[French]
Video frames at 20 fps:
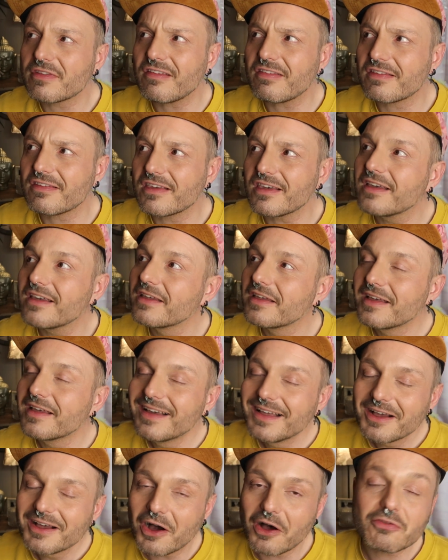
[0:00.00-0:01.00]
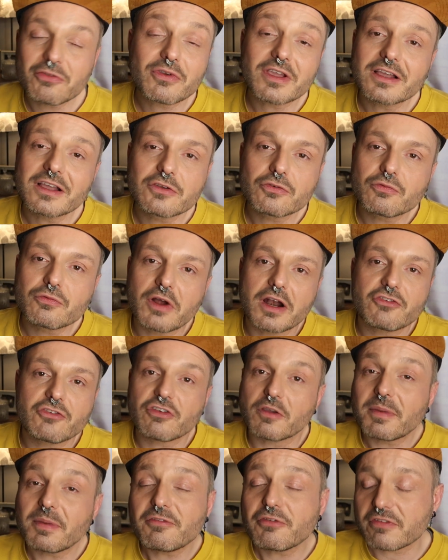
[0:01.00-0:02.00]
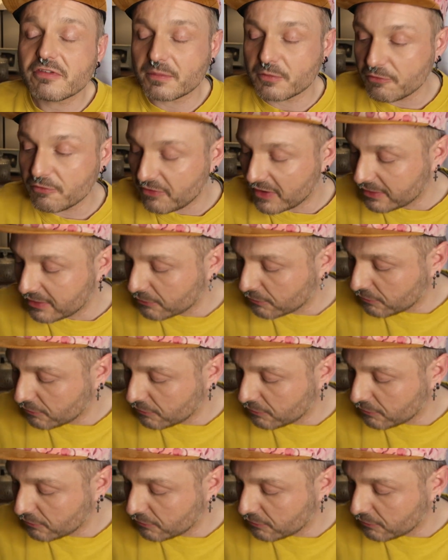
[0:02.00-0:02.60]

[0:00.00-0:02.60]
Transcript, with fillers: ça se dit. En tout cas, voilà, j'avais pas forcément fait